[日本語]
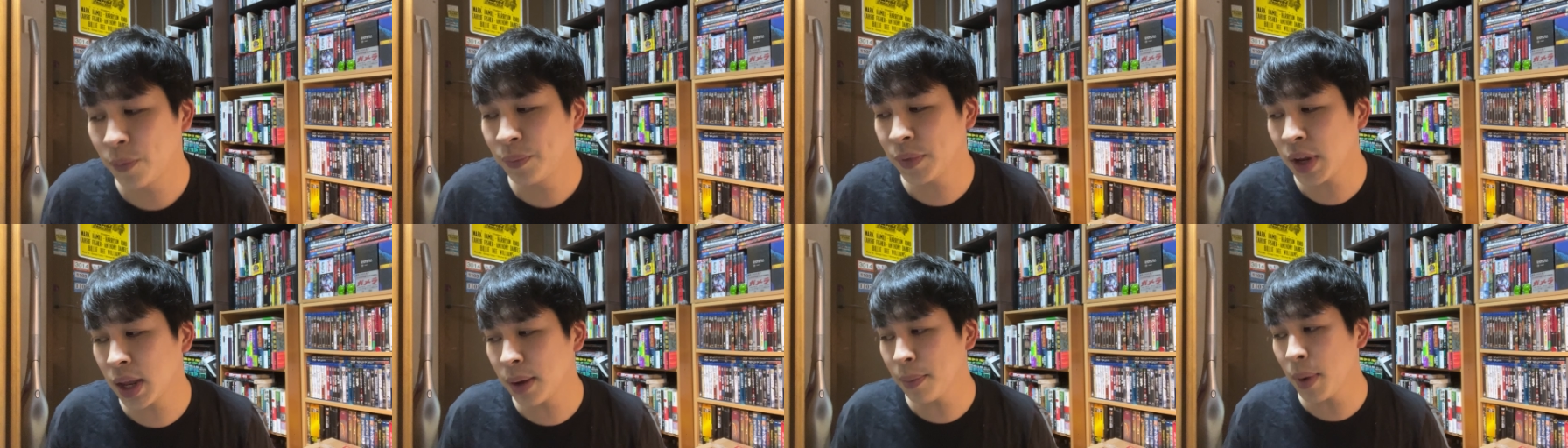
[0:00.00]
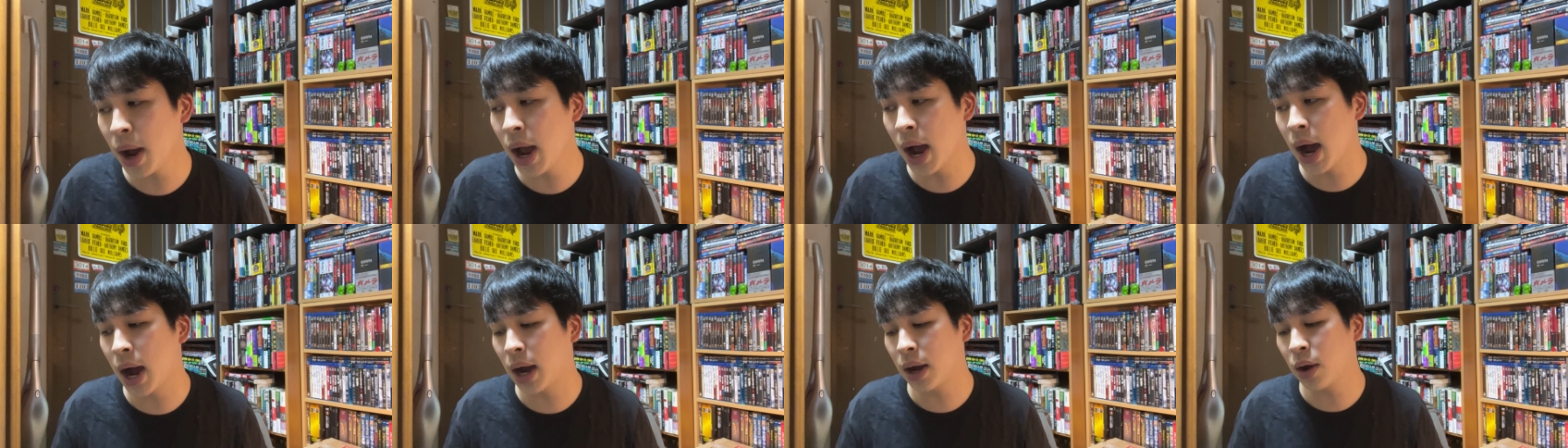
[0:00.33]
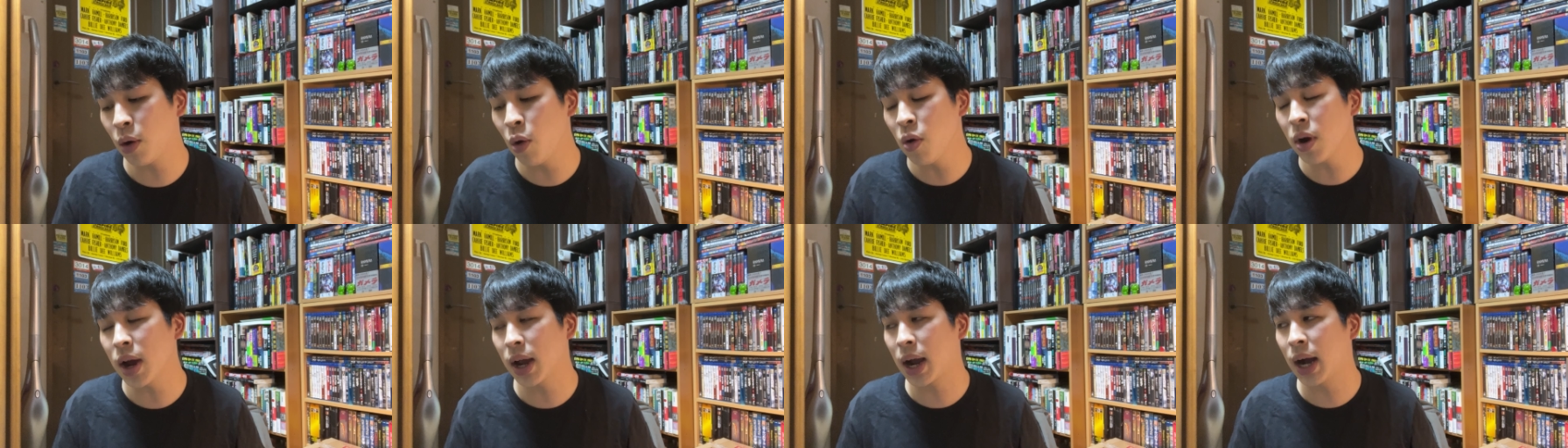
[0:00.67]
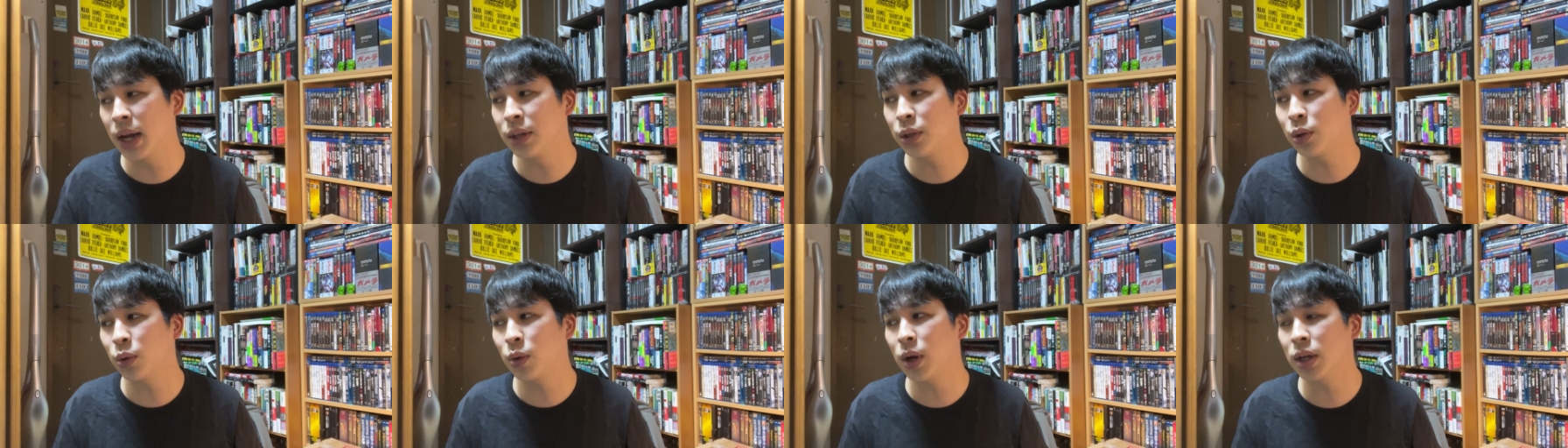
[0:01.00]
で、まあ、今回
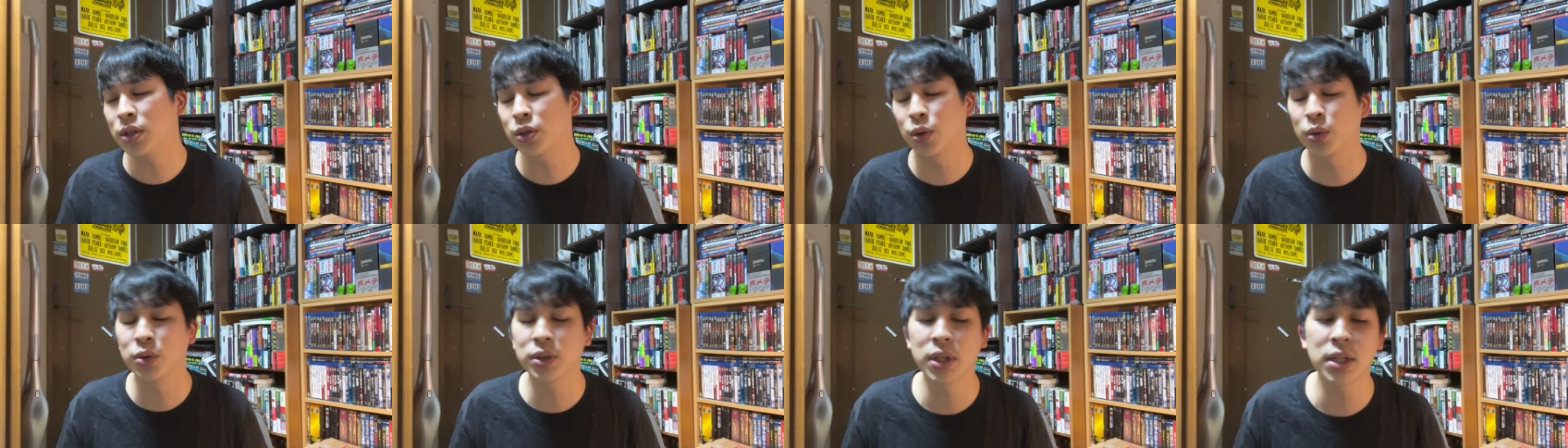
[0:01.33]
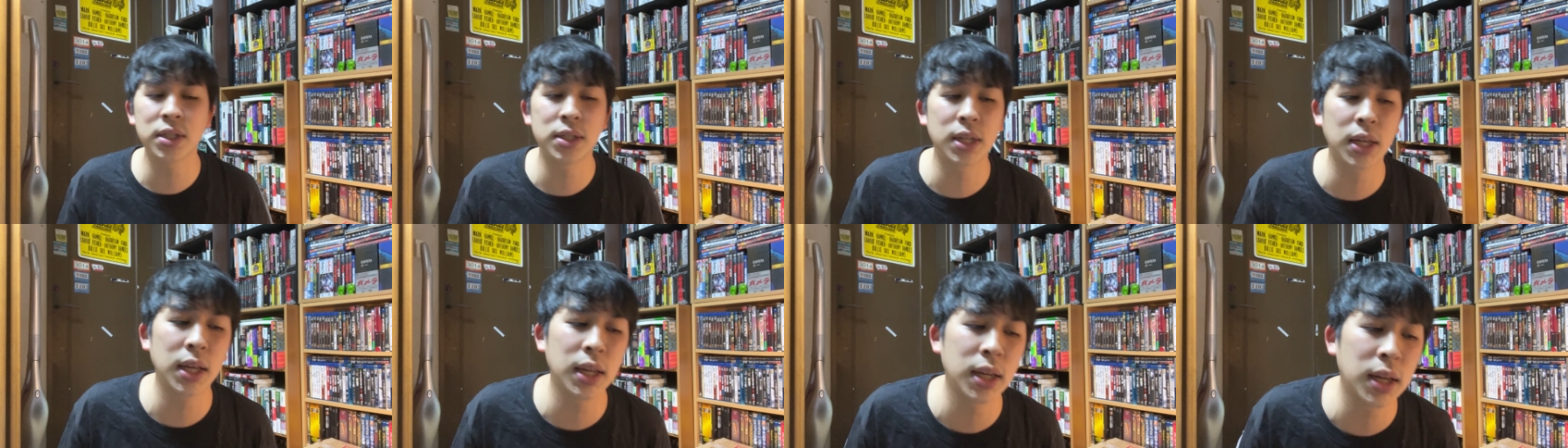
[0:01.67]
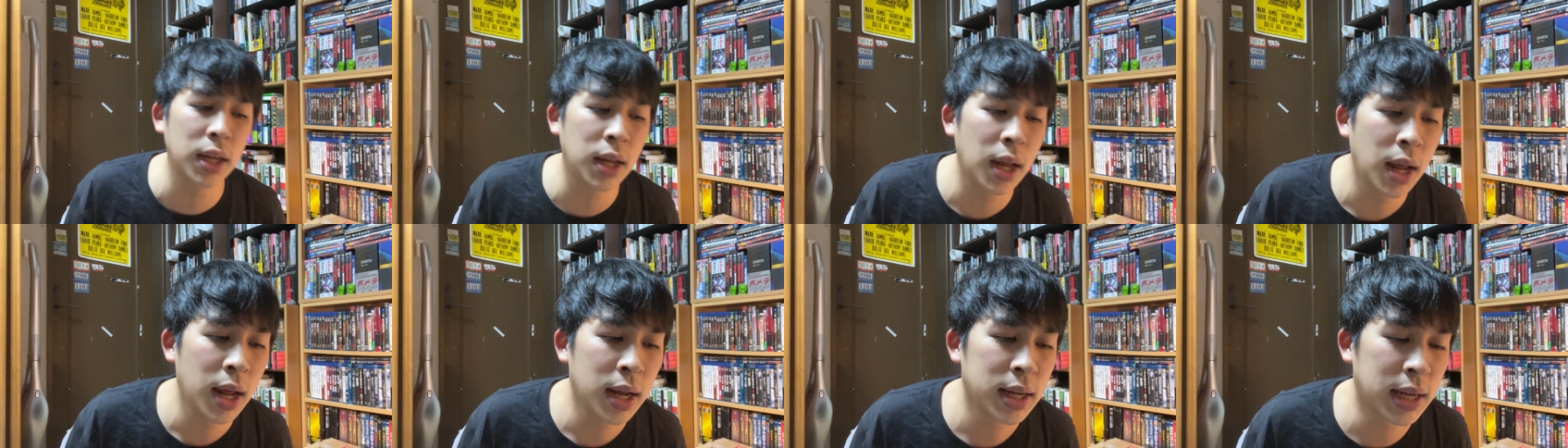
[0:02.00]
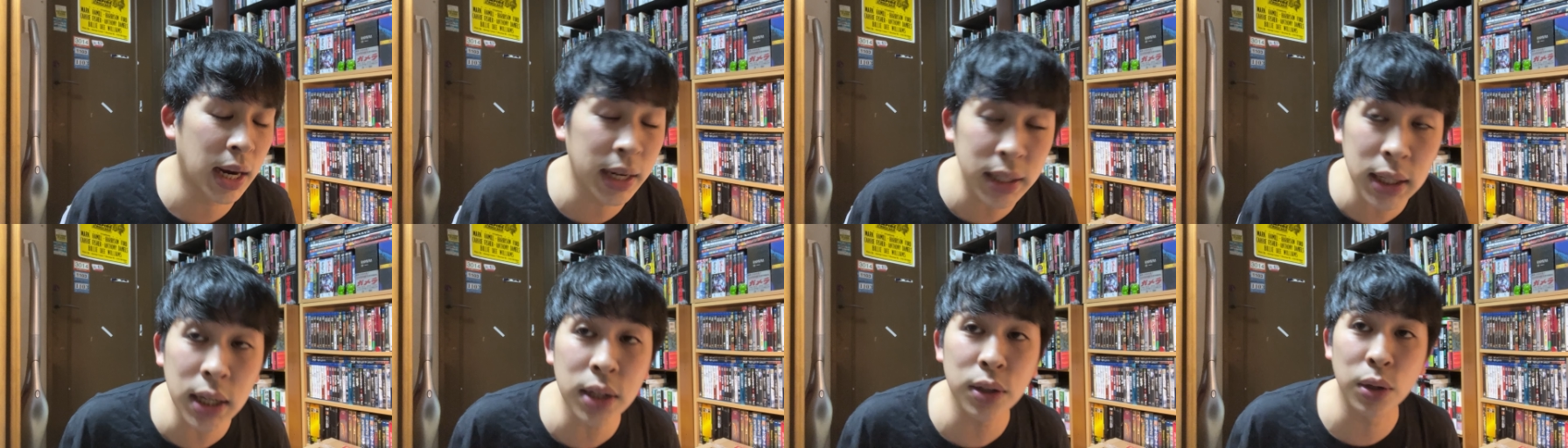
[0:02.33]
監督は直接的にや
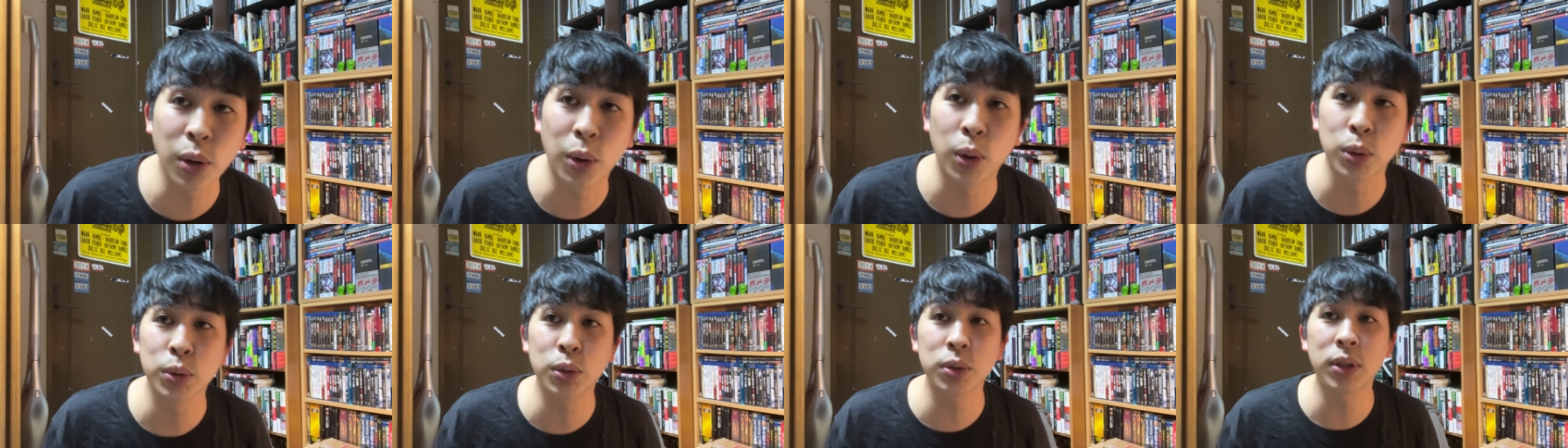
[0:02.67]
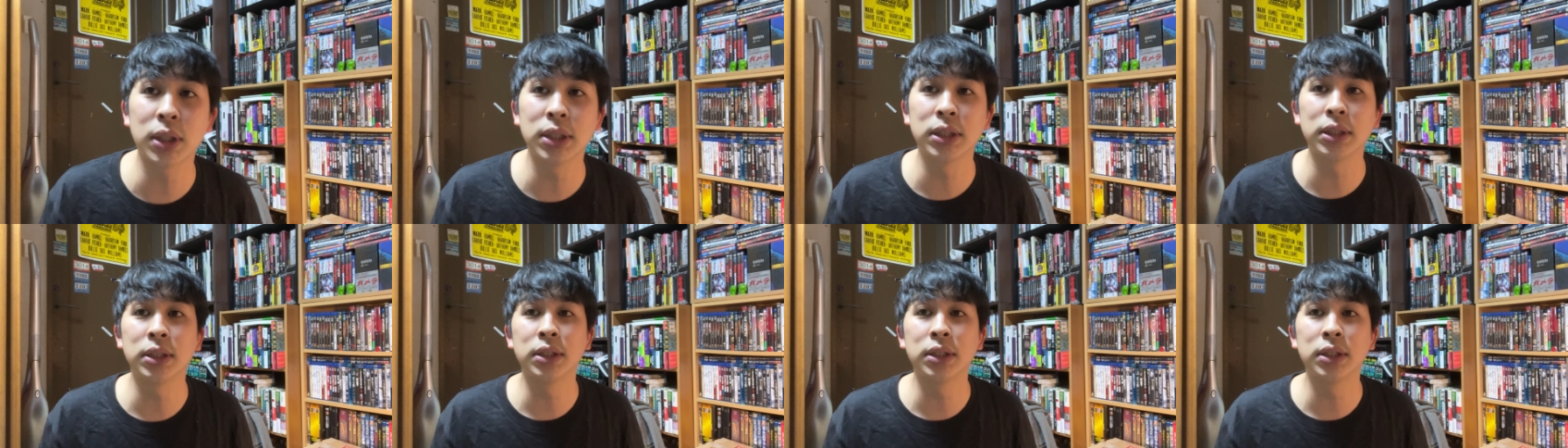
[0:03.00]
りたいっていうことだ、